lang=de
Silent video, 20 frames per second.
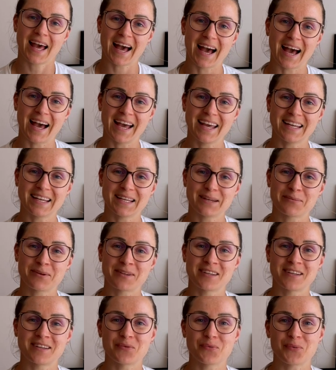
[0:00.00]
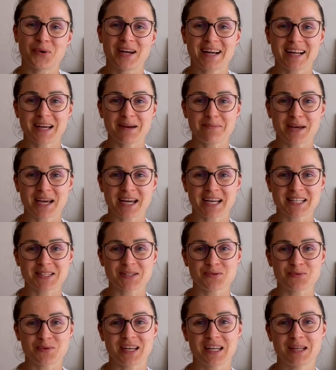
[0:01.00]
Hi ihr Lieben, welcome back
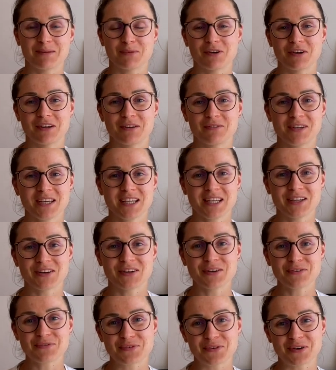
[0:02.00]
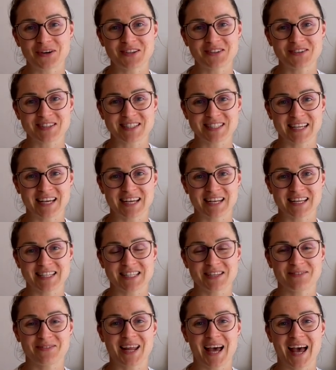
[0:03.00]
zu einem neuen Video. Freut uns sehr, dass
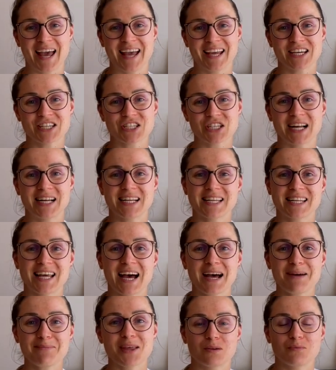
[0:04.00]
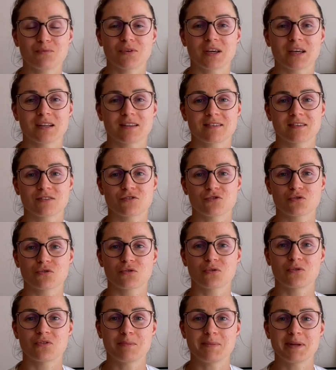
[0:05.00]
ihr wieder eingeschaltet habt. Wenn wir jetzt dann schon
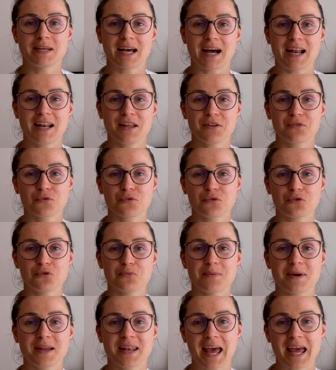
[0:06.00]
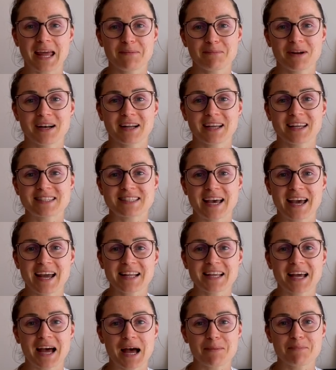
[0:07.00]
so ziemlich alles von Zypern einmal
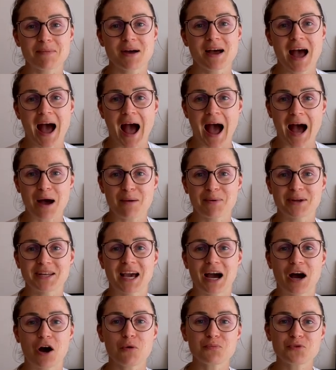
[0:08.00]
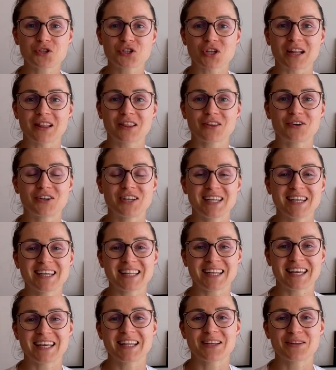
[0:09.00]
gezeigt haben, aber die Hauptstadt noch
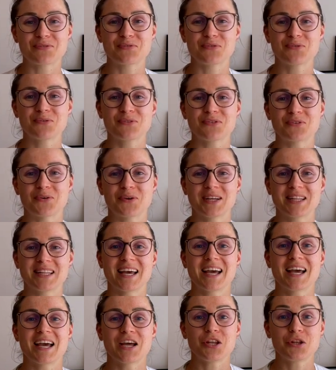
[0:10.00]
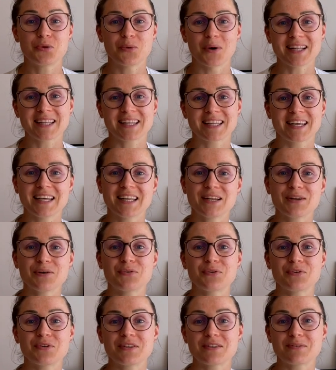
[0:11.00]
nicht, geht es für uns heute dorthin
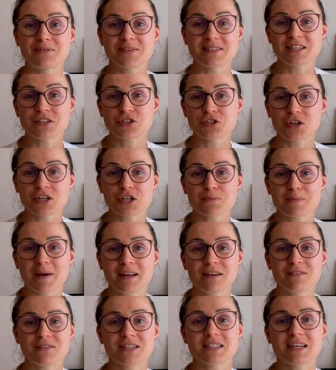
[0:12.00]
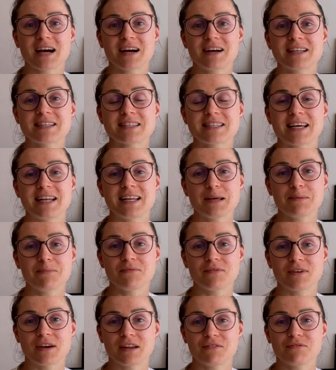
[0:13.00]
und wir sind schon gespannt, was ihr alles erleben
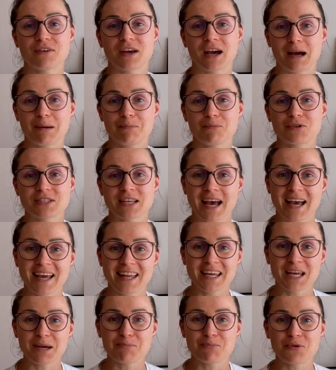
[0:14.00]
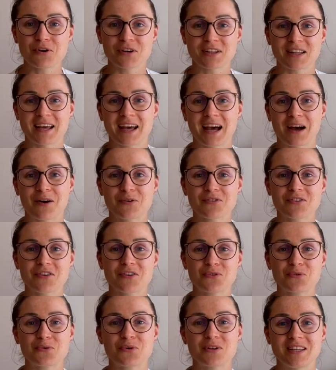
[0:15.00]
werdet. Wir haben uns einige Punkte
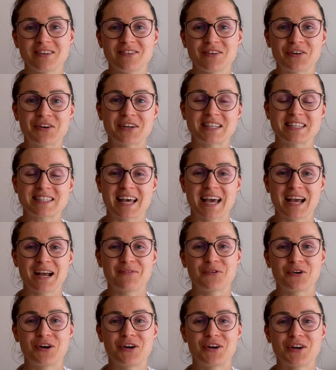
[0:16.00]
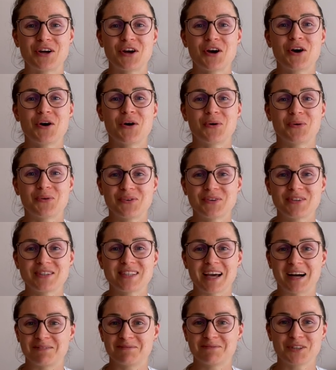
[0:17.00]
herausgesucht, die wir euch zeigen wollen und
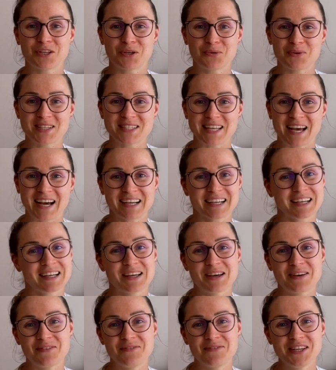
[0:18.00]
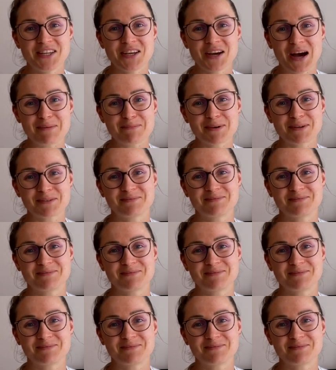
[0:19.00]
ja, ich würde sagen, Video ab!